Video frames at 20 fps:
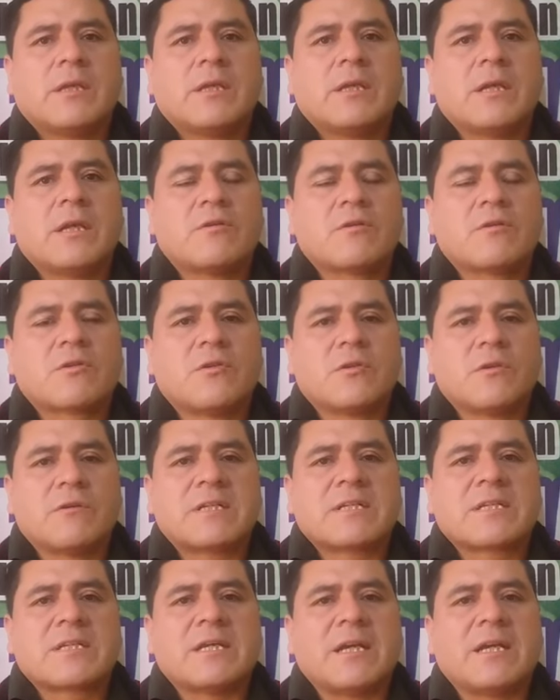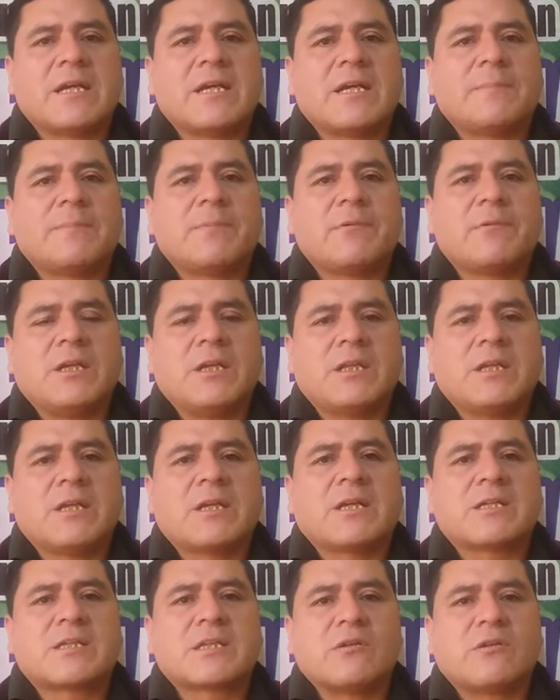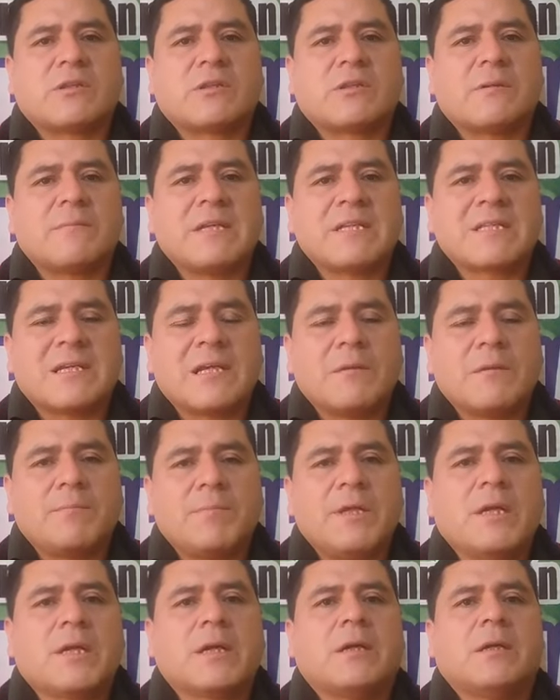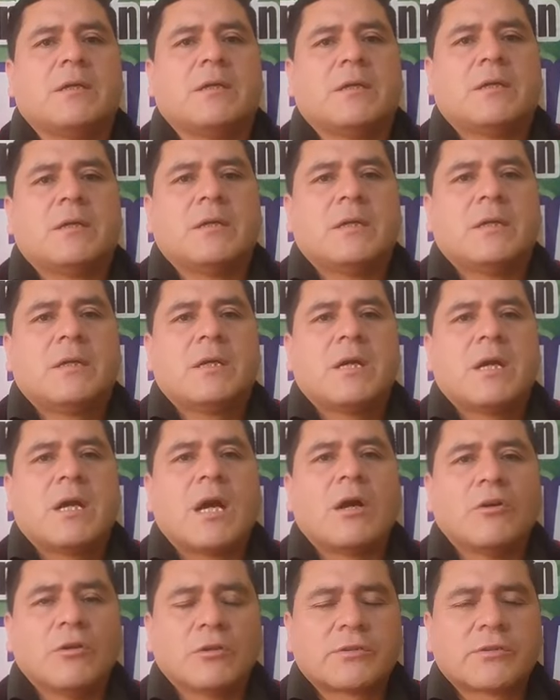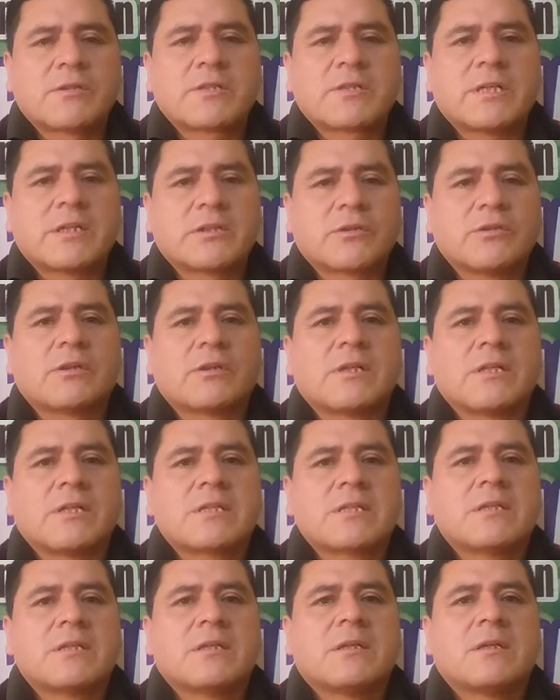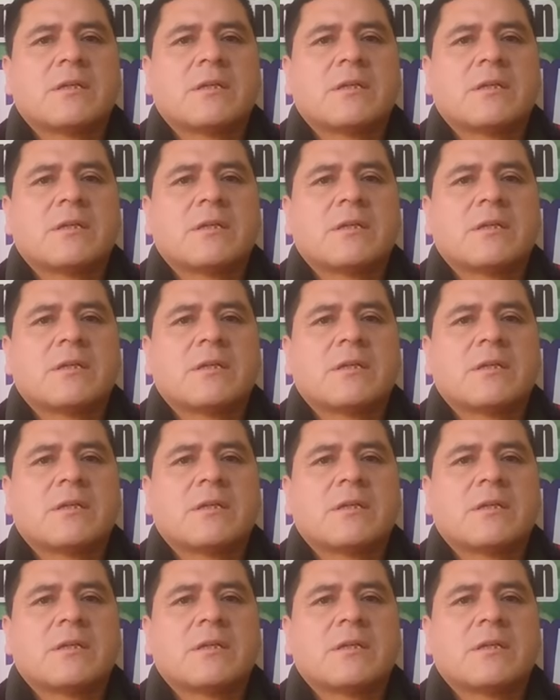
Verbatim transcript: ya no solo está en la política, sino también salpica a otros sectores,